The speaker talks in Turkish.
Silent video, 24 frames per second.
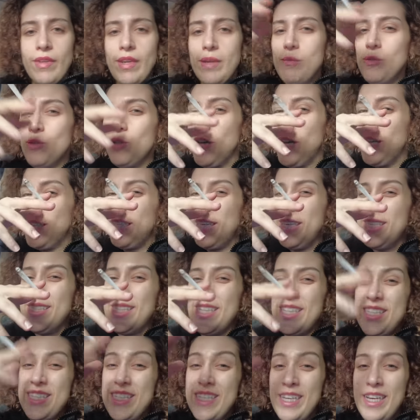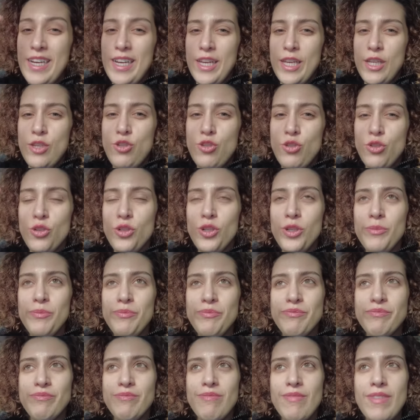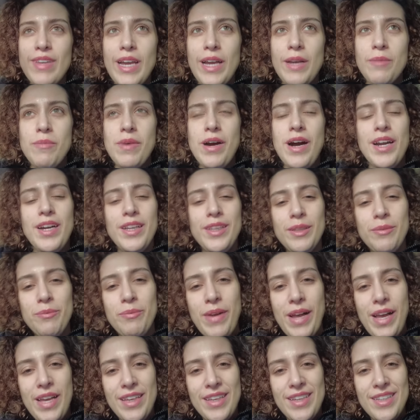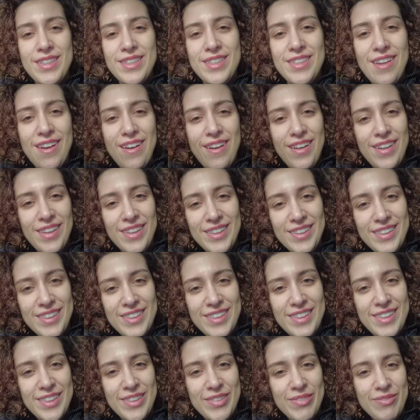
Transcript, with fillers: Müsaadenizle sigara içiyorum. Marla'nın belgesini aldık.